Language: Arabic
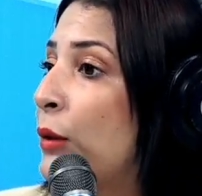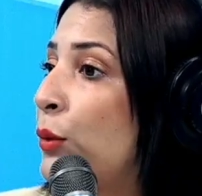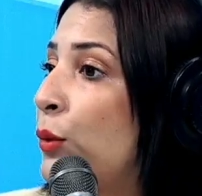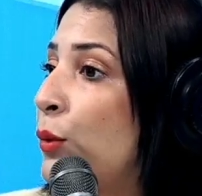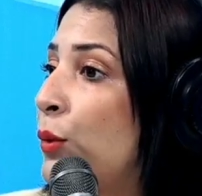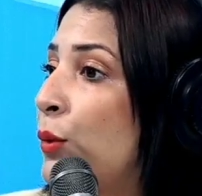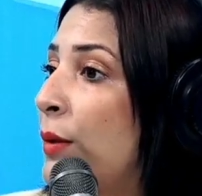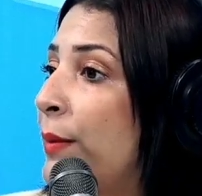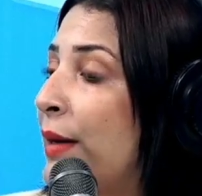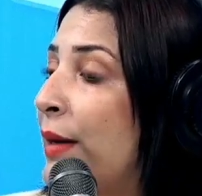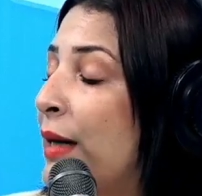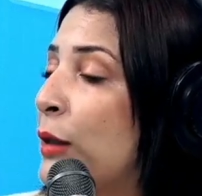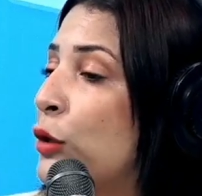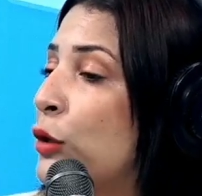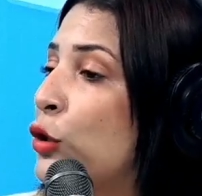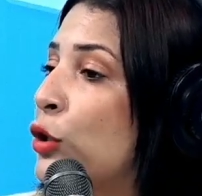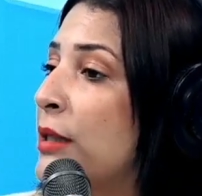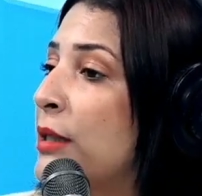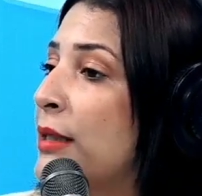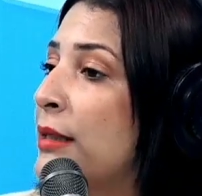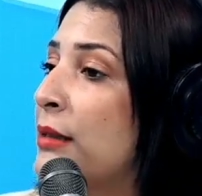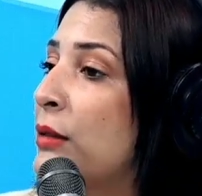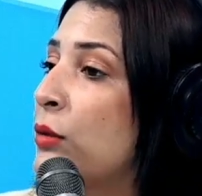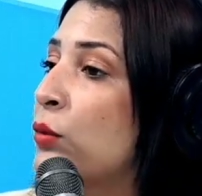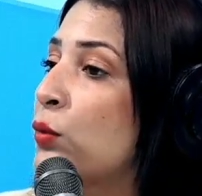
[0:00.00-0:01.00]
انه
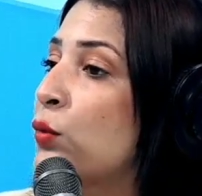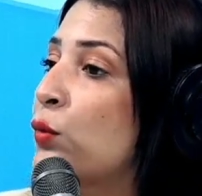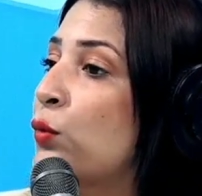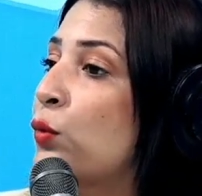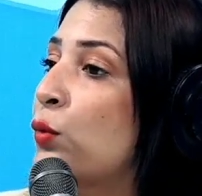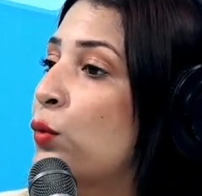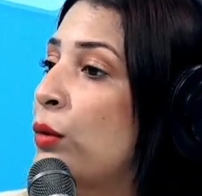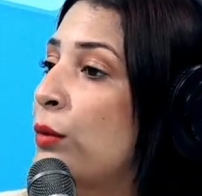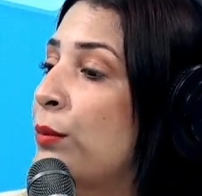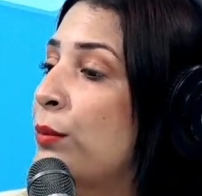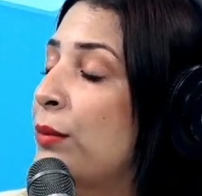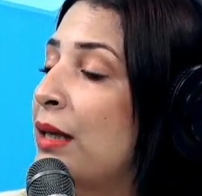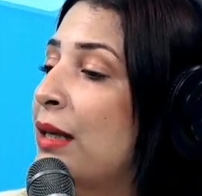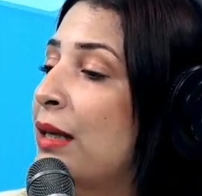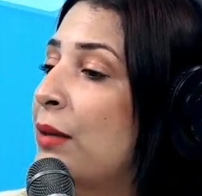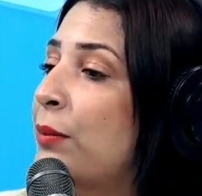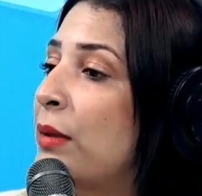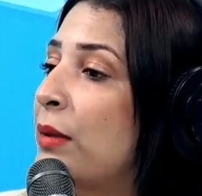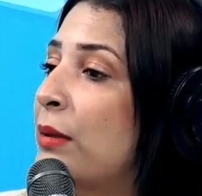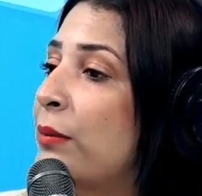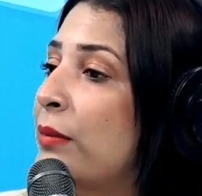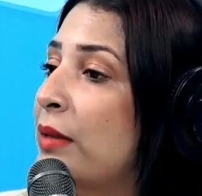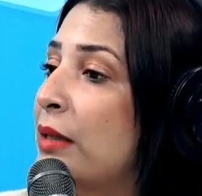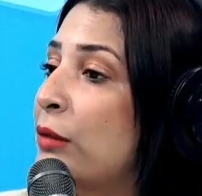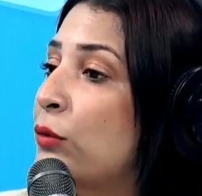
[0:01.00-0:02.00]
المهرجانات تكون
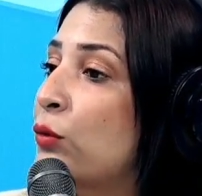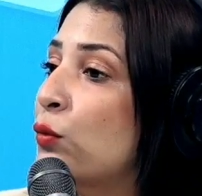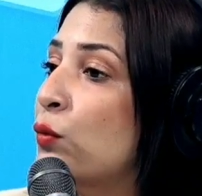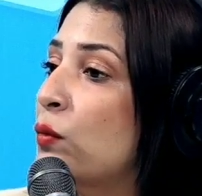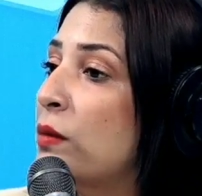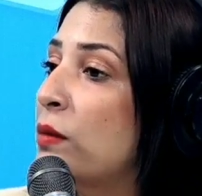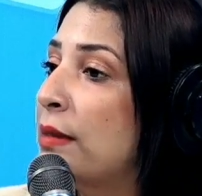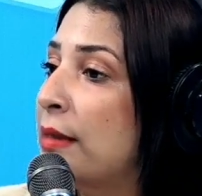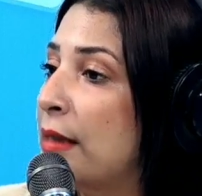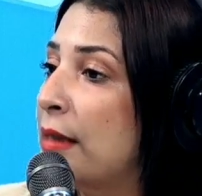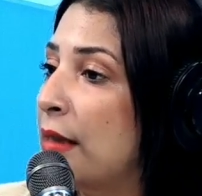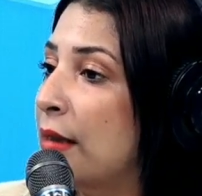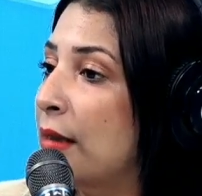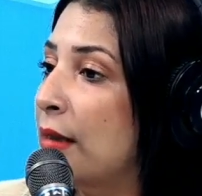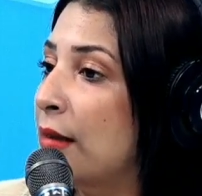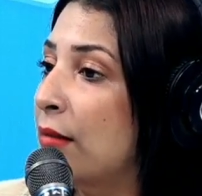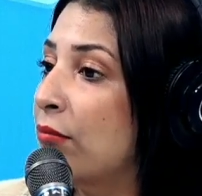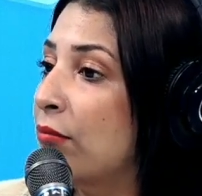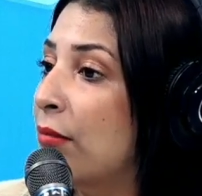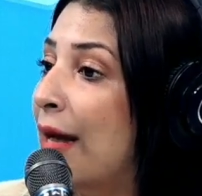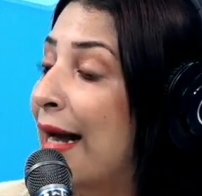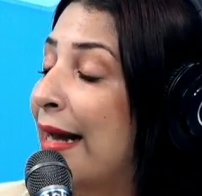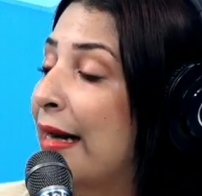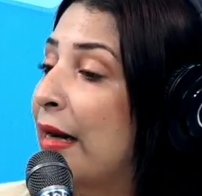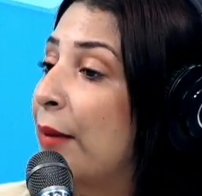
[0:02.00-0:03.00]
100% تونسيه
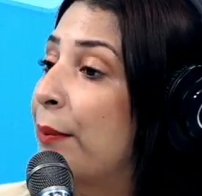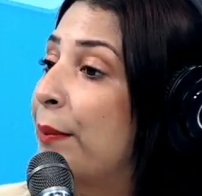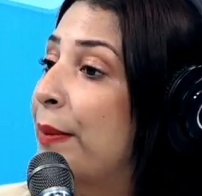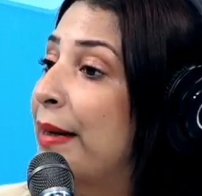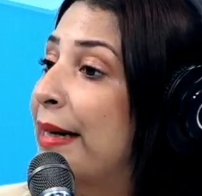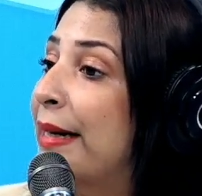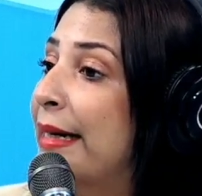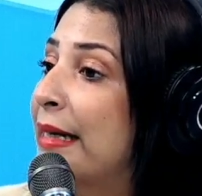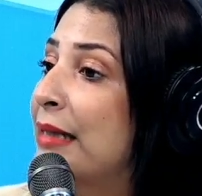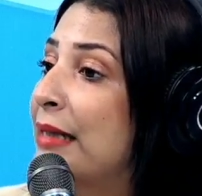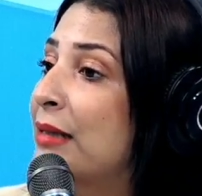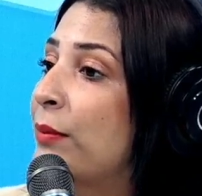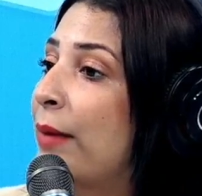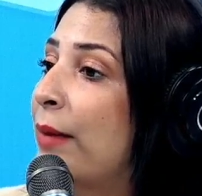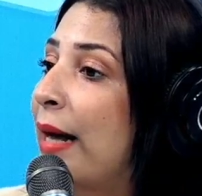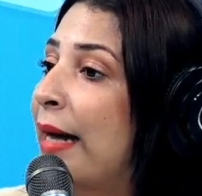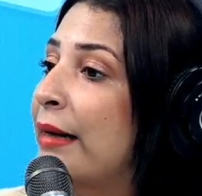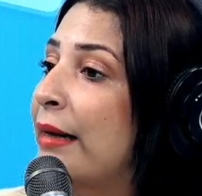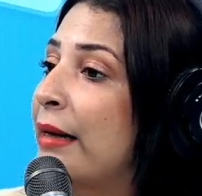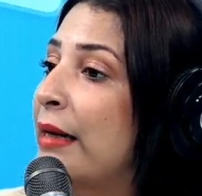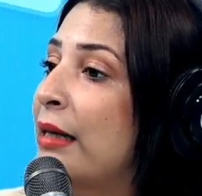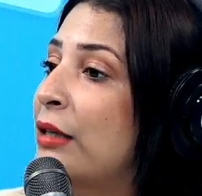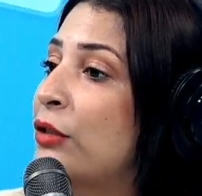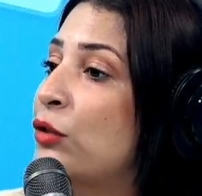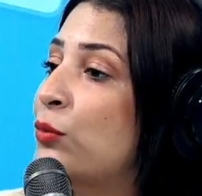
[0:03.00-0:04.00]
احنا بلاد ما
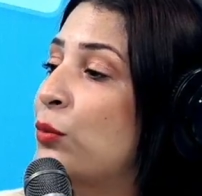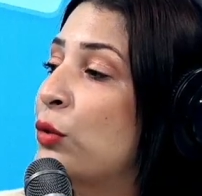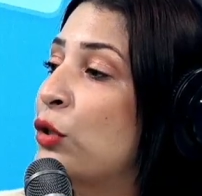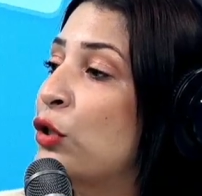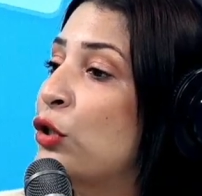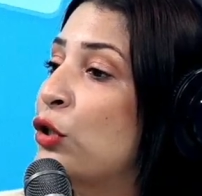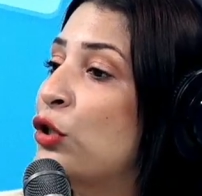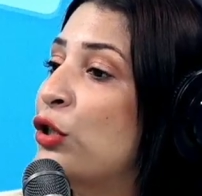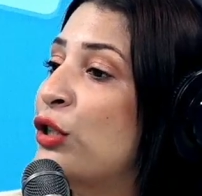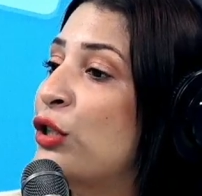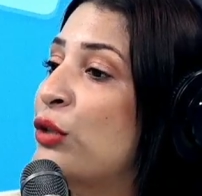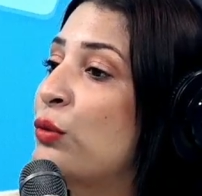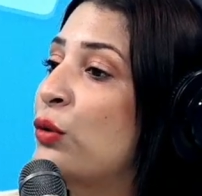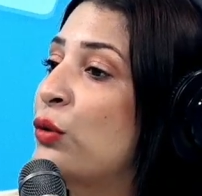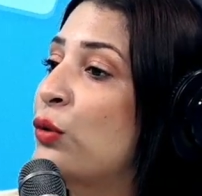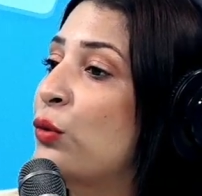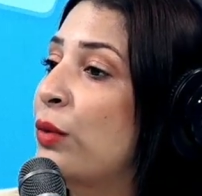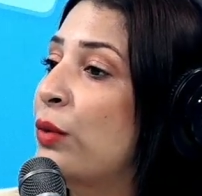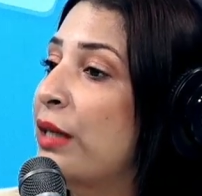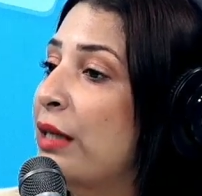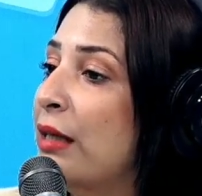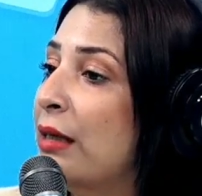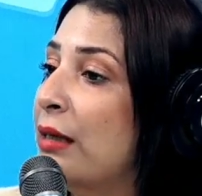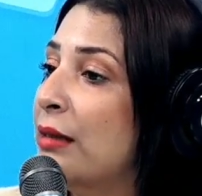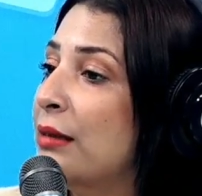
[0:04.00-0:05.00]
عندناش باش نشريو
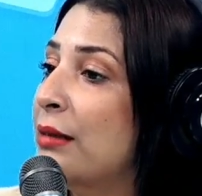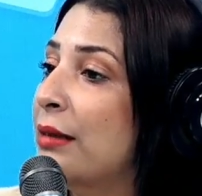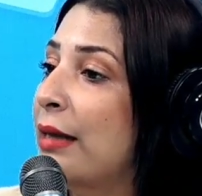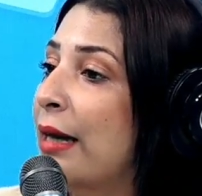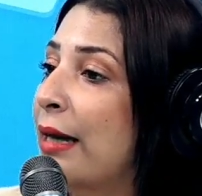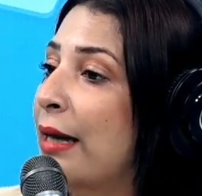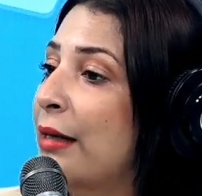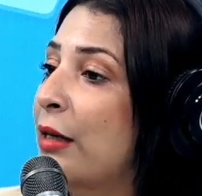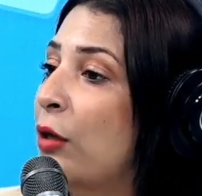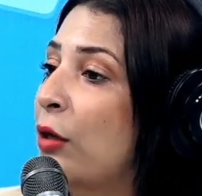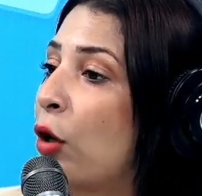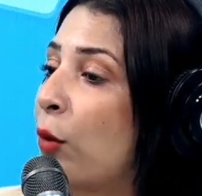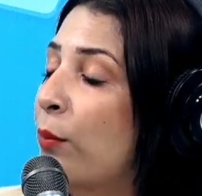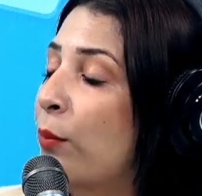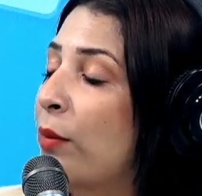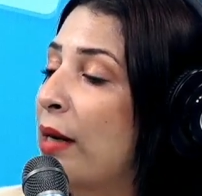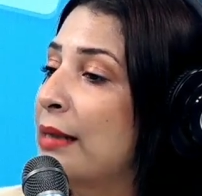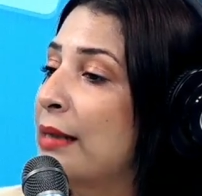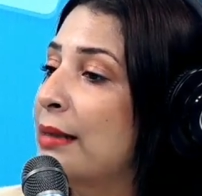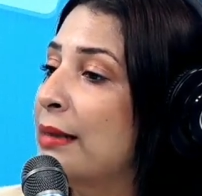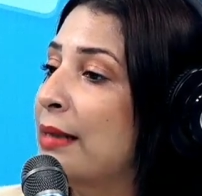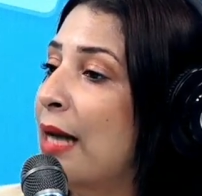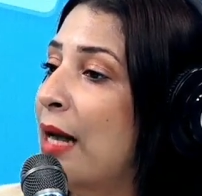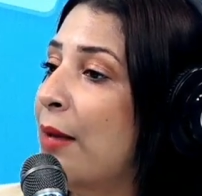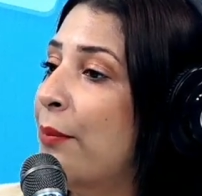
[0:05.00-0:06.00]
الدوايات يعني
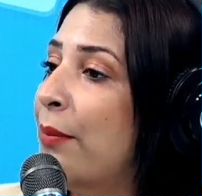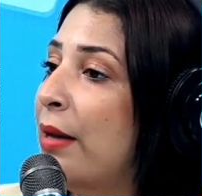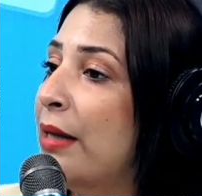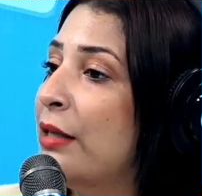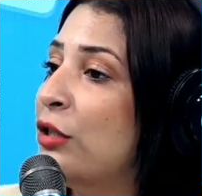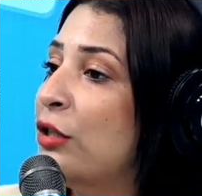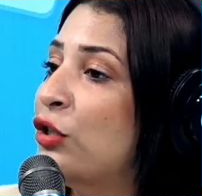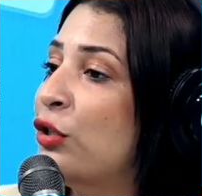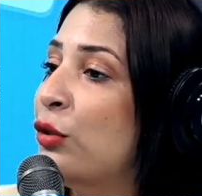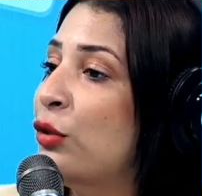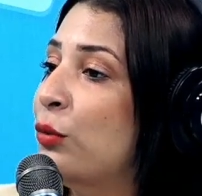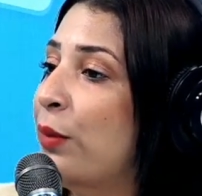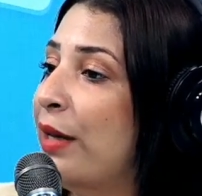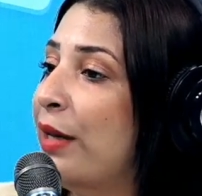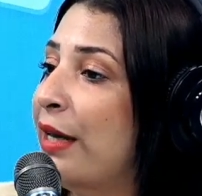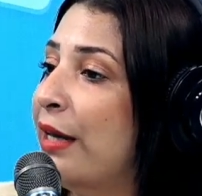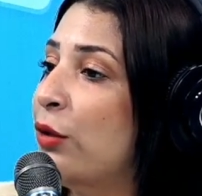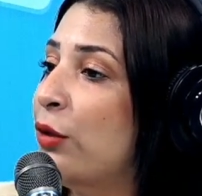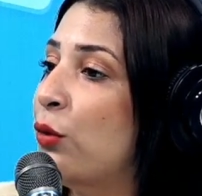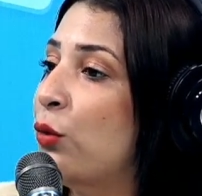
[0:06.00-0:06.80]
العمله صعبه نشري نشريو بها